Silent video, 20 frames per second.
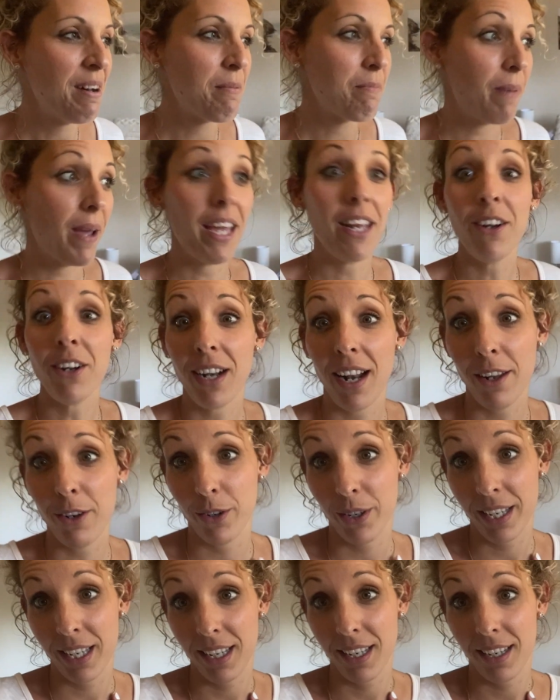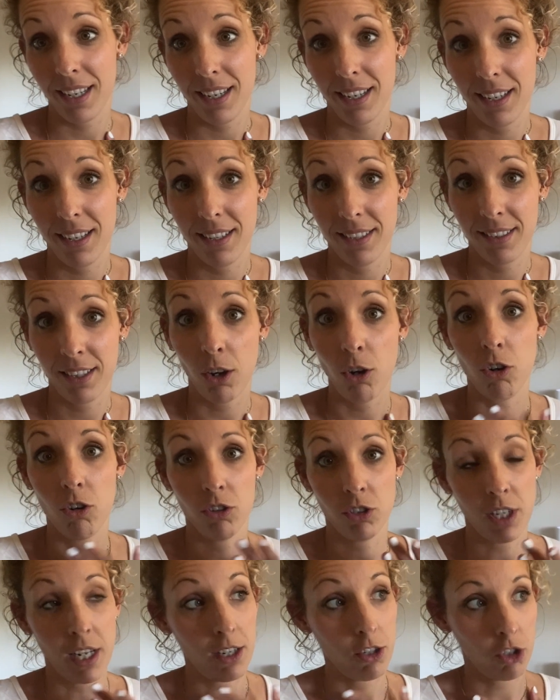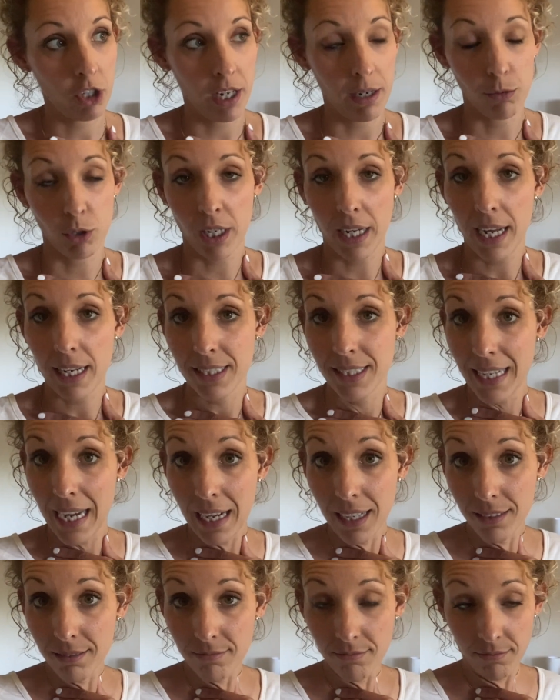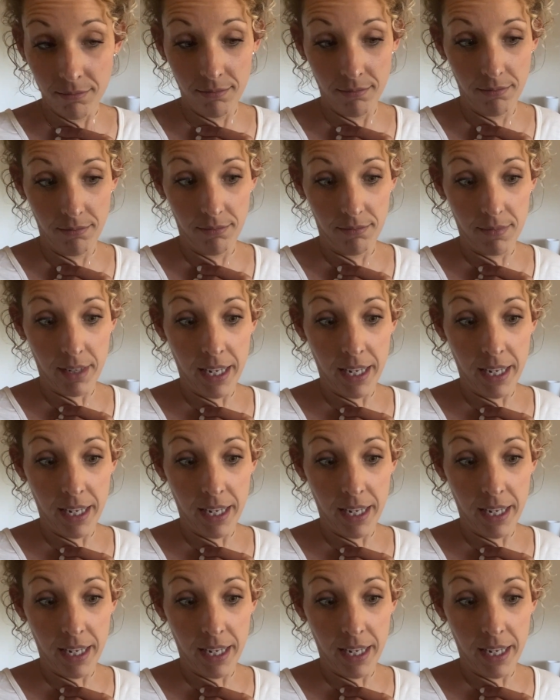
Pero claro, eh, tengo, o sea, nos queremos sacar ya mm,